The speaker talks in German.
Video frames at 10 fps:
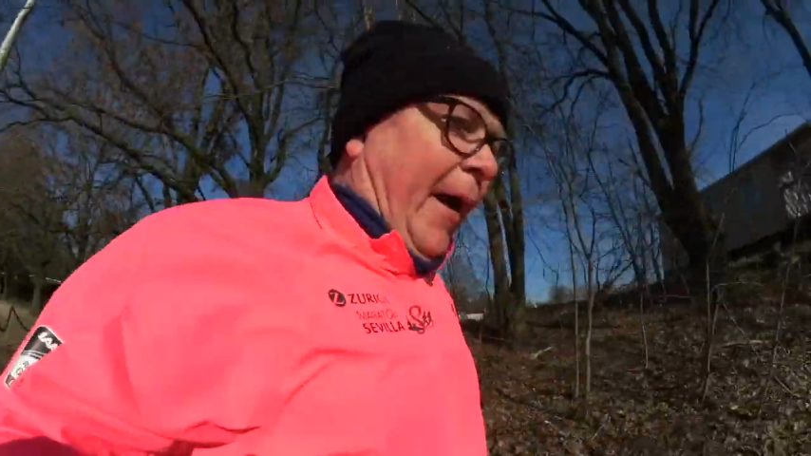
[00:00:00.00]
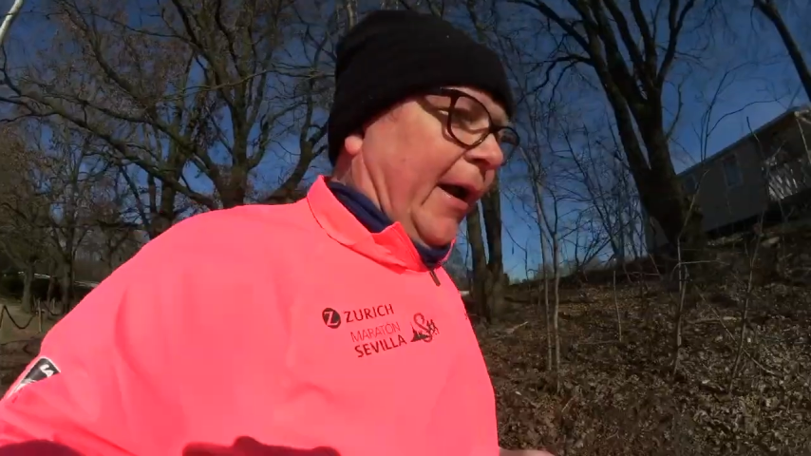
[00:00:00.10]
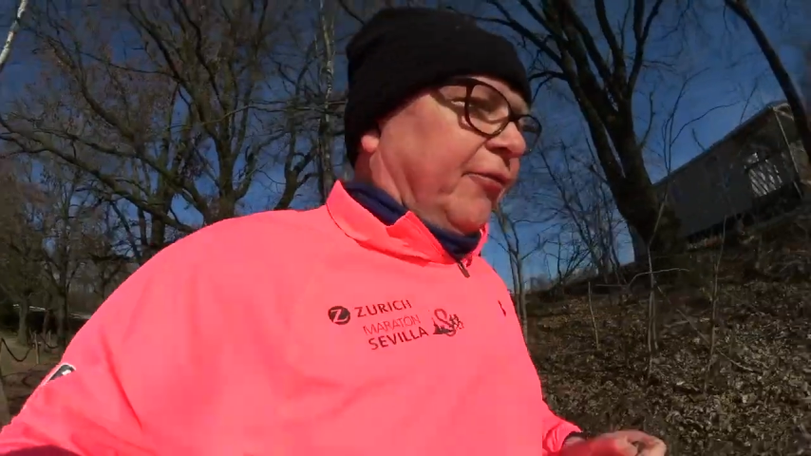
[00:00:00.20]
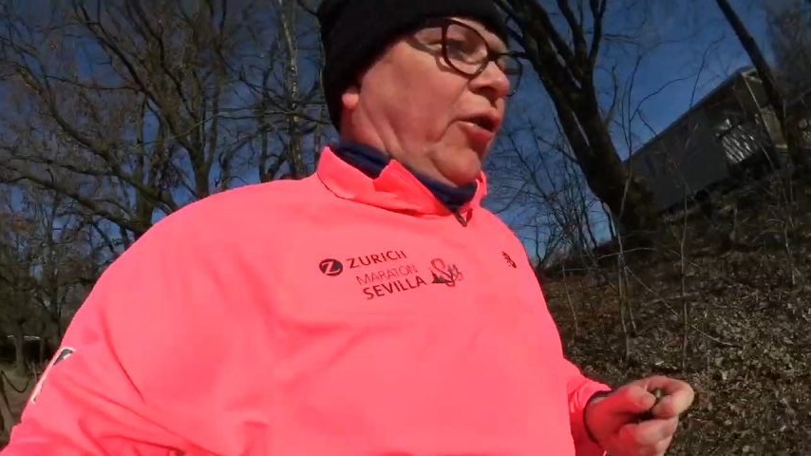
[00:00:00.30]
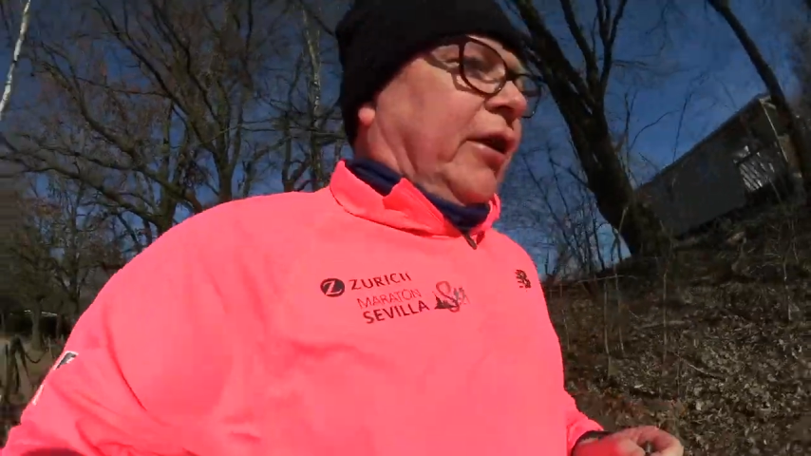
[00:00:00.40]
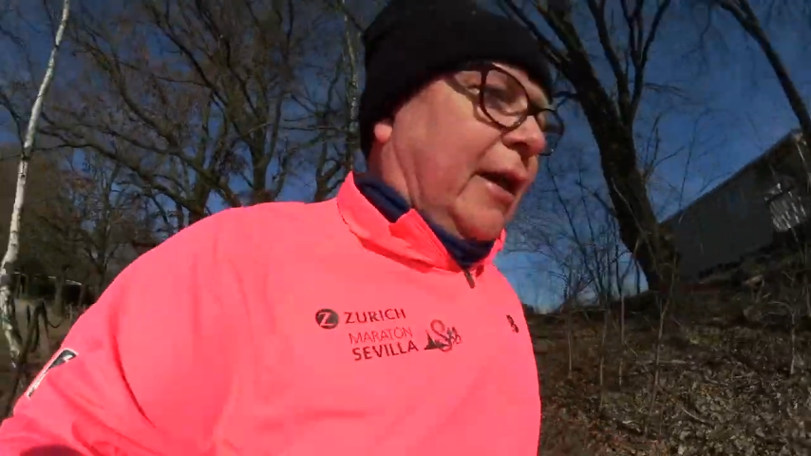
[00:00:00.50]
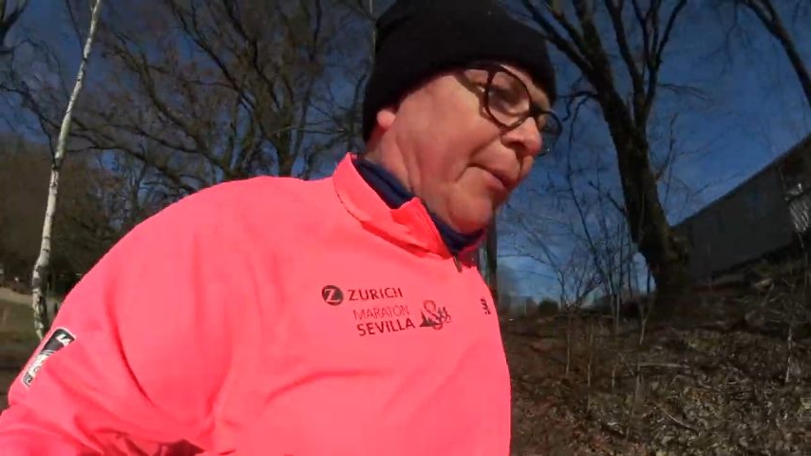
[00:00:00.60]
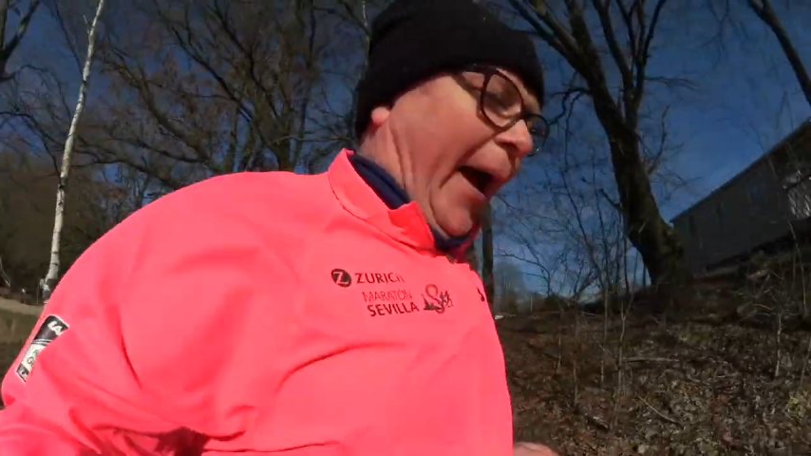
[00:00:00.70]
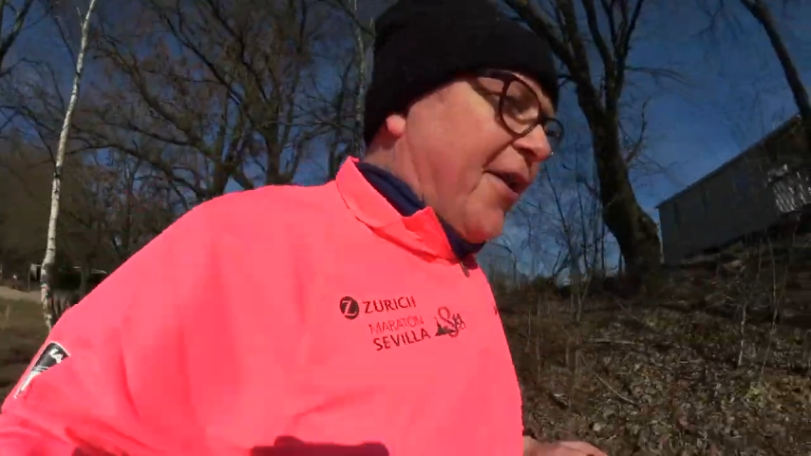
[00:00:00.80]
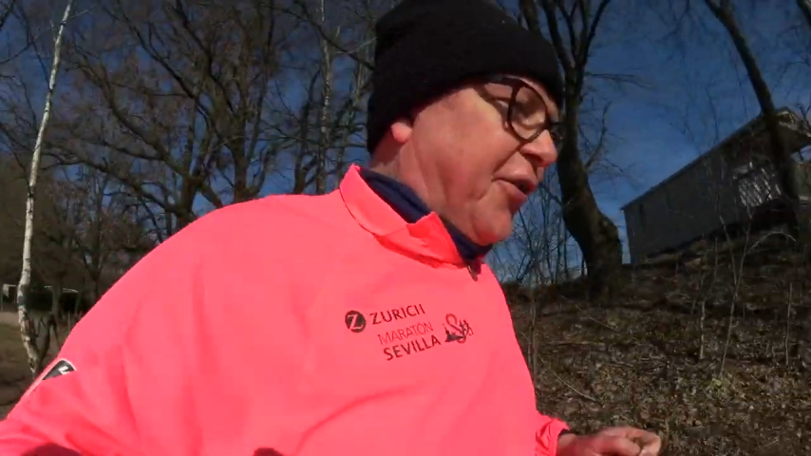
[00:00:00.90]
Meilen von
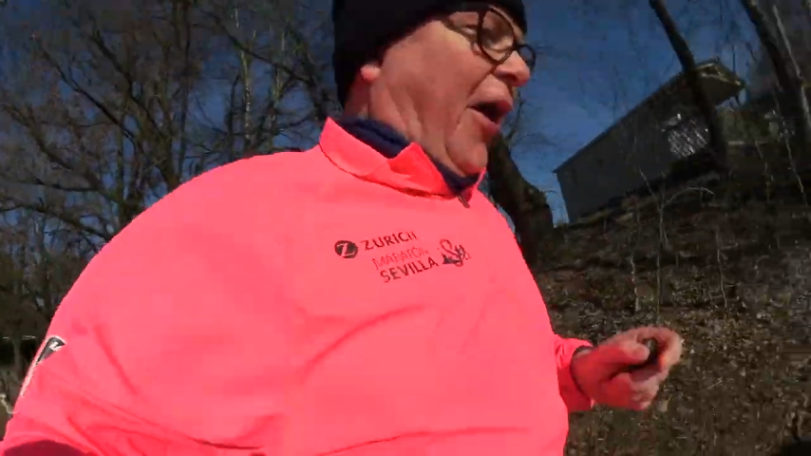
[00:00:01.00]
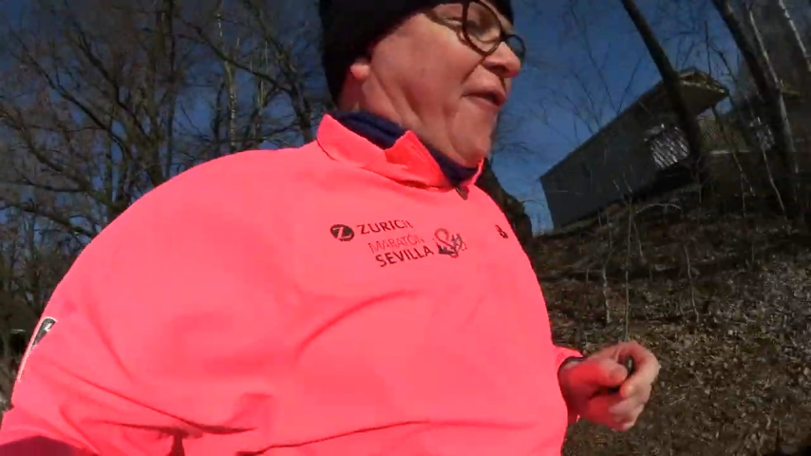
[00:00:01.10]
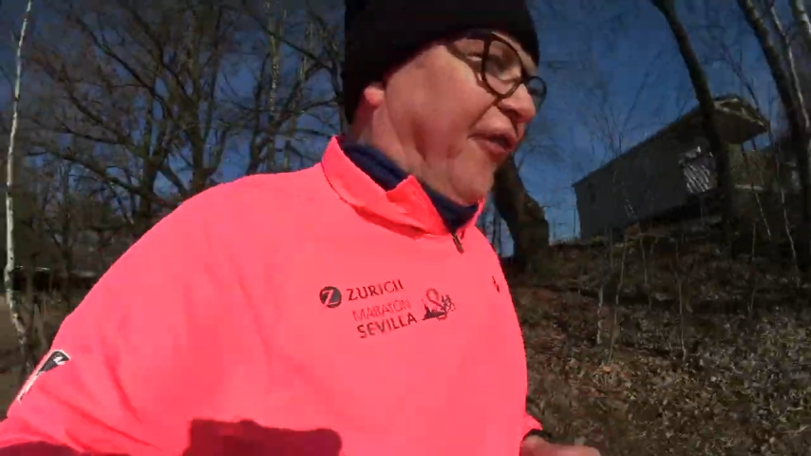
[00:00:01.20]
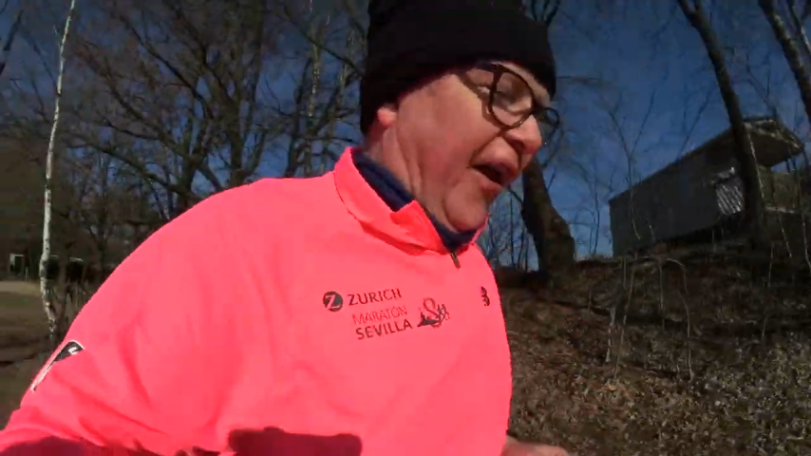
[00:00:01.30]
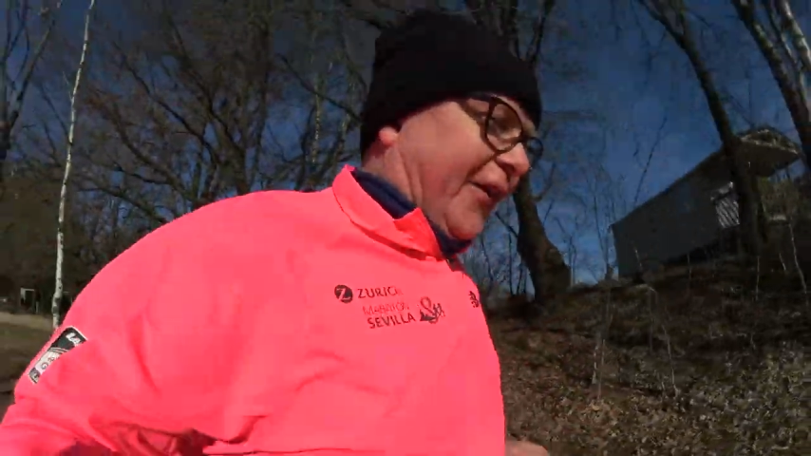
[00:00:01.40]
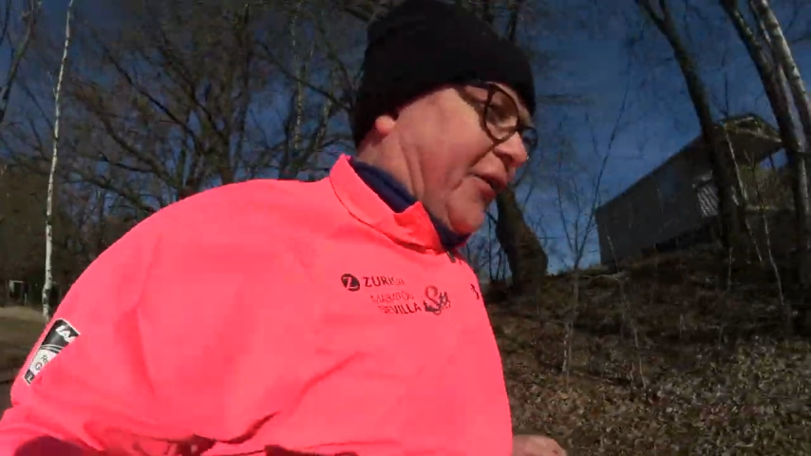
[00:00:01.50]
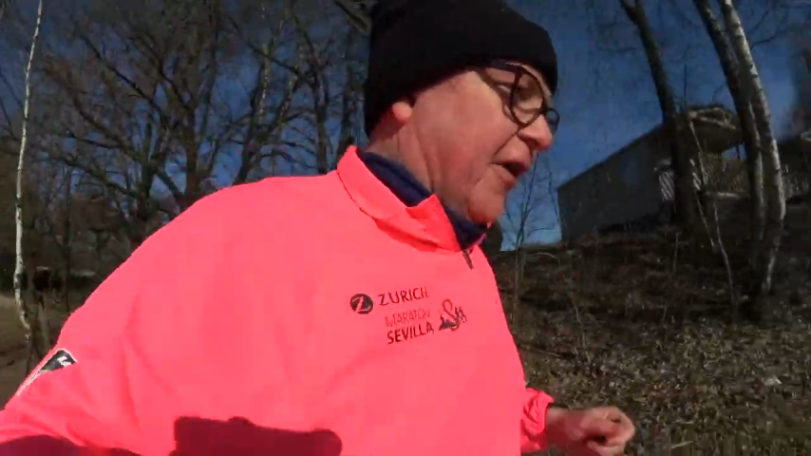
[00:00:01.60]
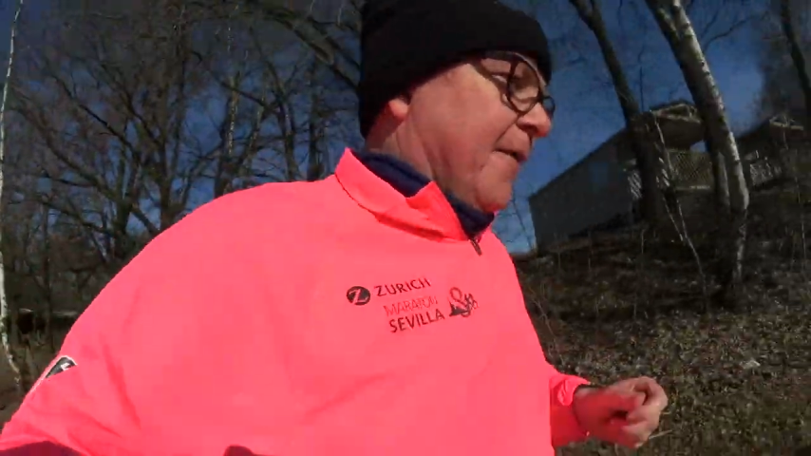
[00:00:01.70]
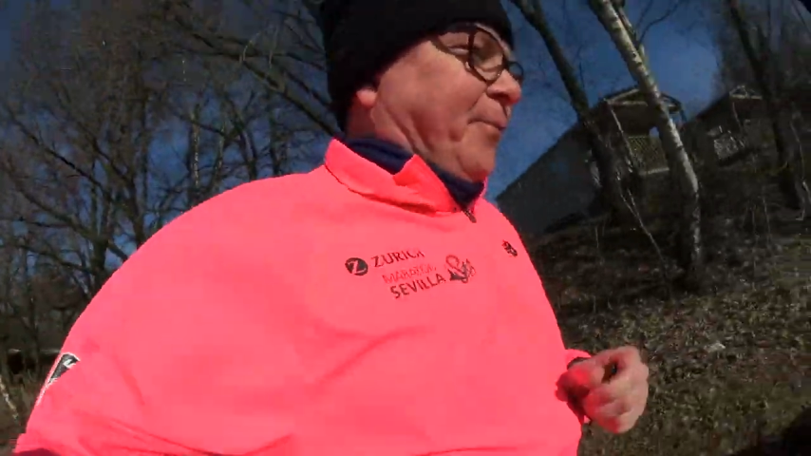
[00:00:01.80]
Gibraltar entfernt.